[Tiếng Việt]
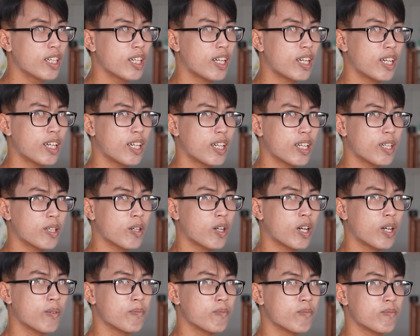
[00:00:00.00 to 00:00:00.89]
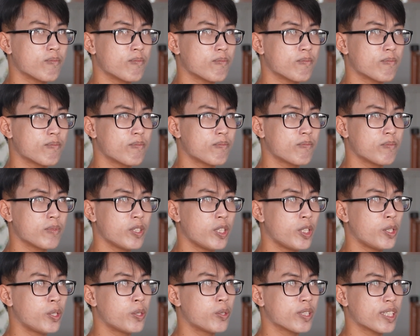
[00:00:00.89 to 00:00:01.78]
à, gồm
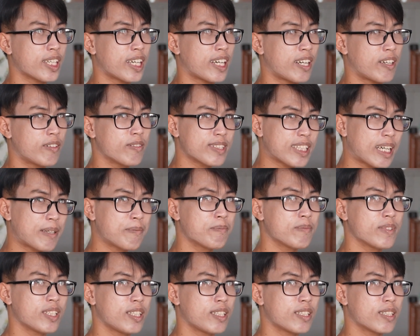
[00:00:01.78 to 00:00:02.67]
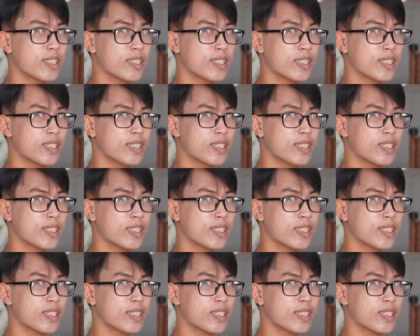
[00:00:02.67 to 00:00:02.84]
nhiều nhà hảo tâm gì